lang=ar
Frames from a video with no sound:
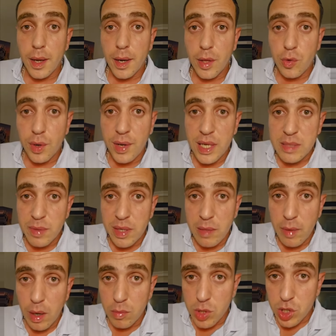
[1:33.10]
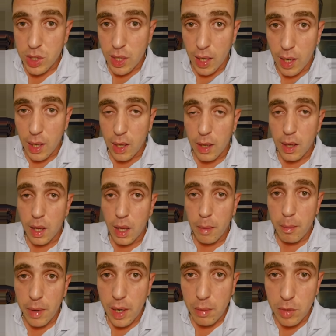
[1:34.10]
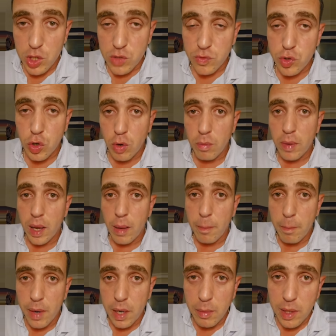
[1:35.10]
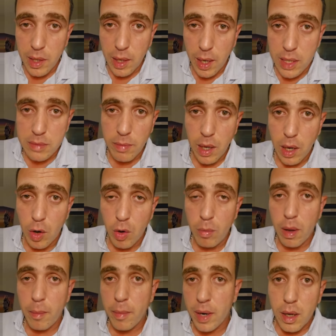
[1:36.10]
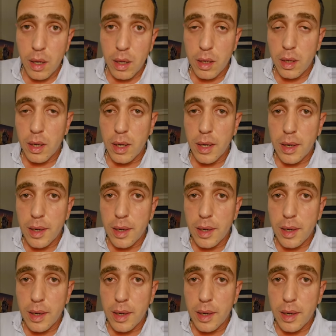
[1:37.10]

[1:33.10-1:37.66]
انا دوك الناس ما لي معاهم حتى شي علاقه عمرني ما شفتهم عمرني ما تلاقيت معاهم دابا